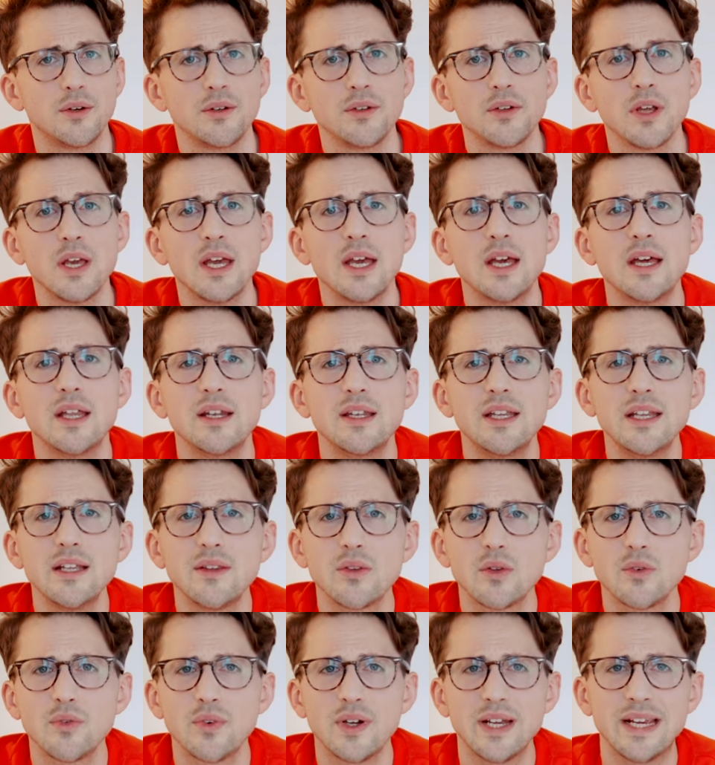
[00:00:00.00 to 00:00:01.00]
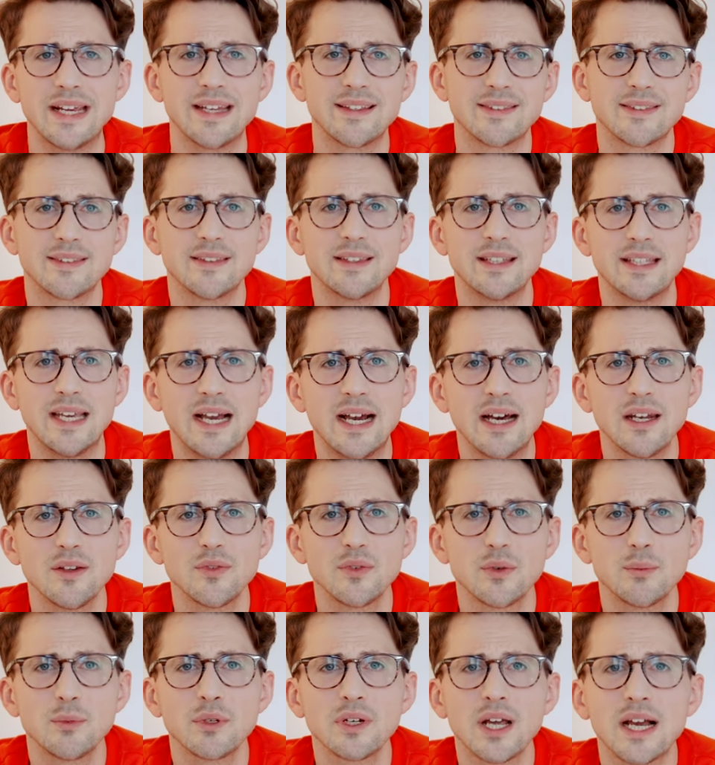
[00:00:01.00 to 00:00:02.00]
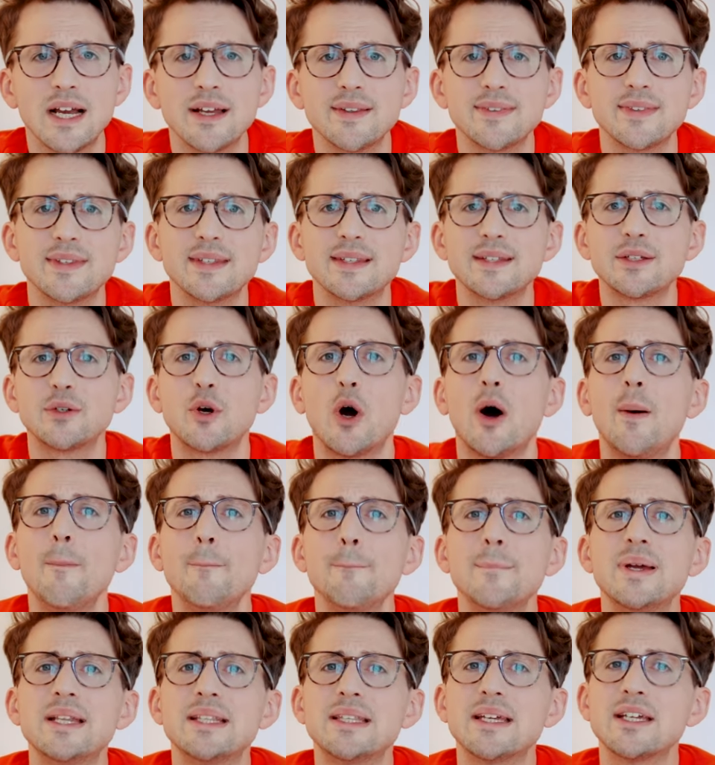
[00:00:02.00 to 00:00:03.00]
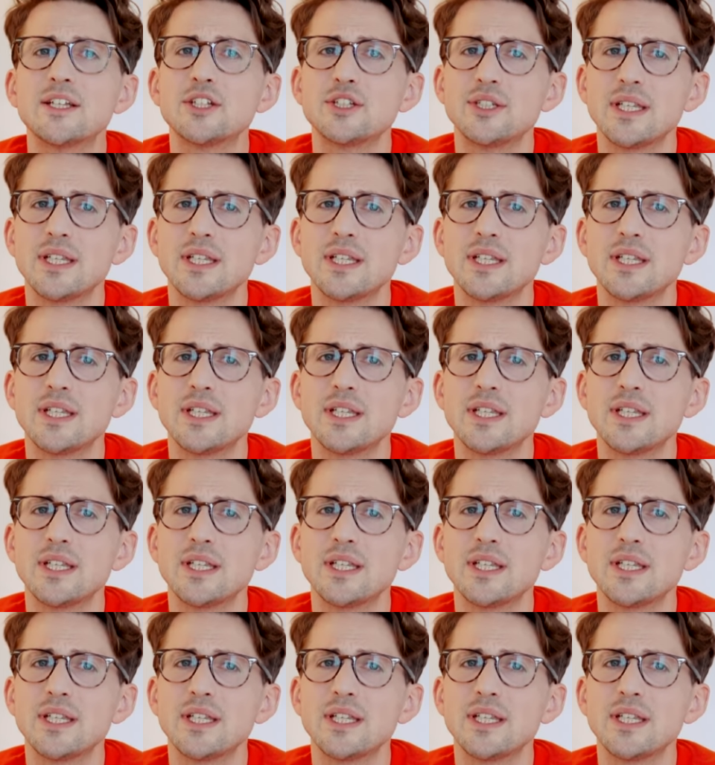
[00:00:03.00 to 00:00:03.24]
Und nicht zu vergessen, die Jade 35 kommt mit der